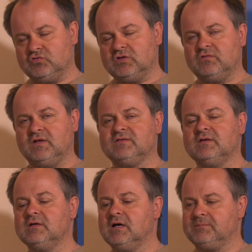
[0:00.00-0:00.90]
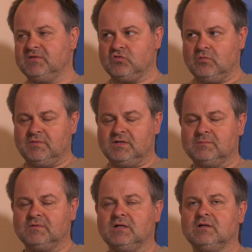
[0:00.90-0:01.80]
unterwegs, habe das
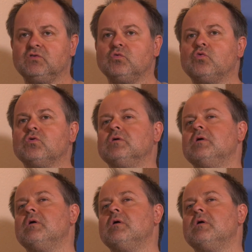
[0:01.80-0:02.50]
kombiniert mit anderen Drogen